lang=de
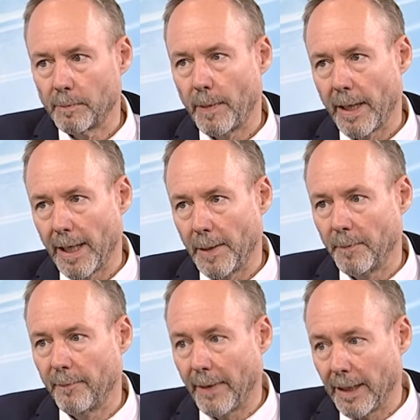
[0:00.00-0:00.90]

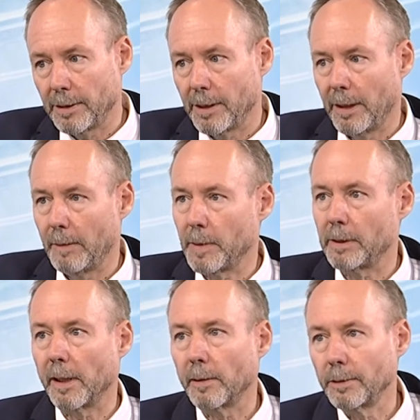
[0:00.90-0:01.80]
bleiben, wenn sie nicht
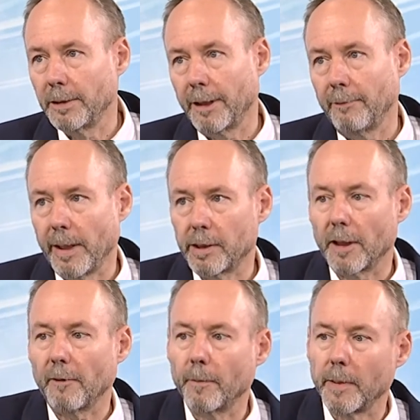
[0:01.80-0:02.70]
bis nach unten den Weg
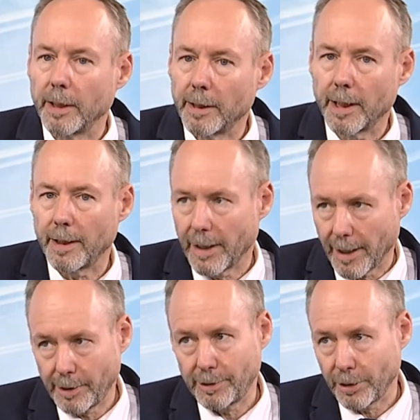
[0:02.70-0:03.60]
schaffen, in der
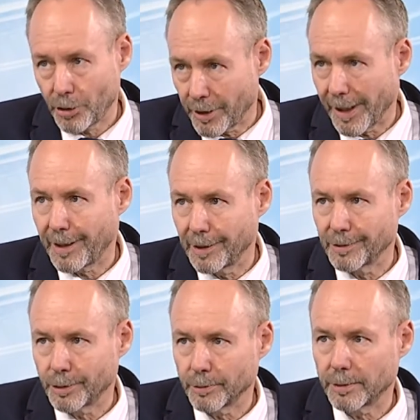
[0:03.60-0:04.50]
Leiste
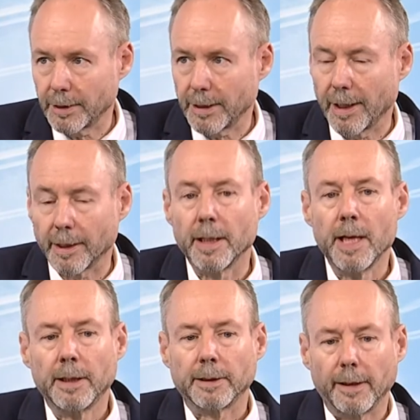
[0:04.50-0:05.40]
stecken sozusagen.
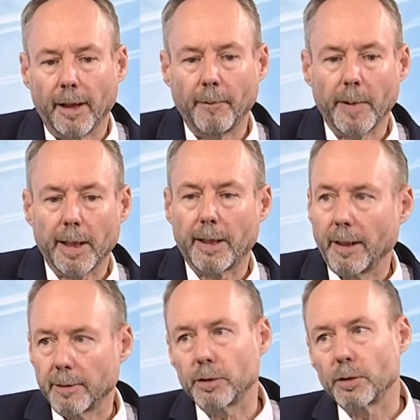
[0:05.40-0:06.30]
Dann haben wir den
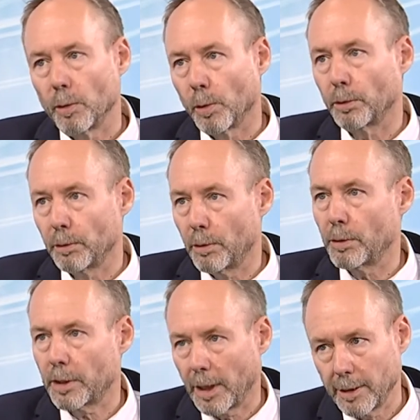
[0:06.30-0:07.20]
klassischen
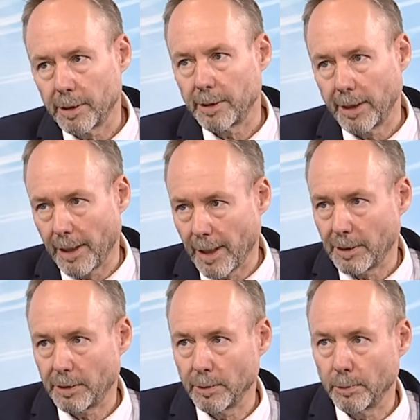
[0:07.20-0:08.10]
Hodenhochstand, den
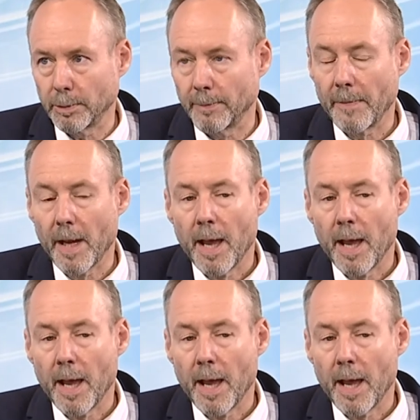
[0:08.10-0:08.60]
Leistenhoden.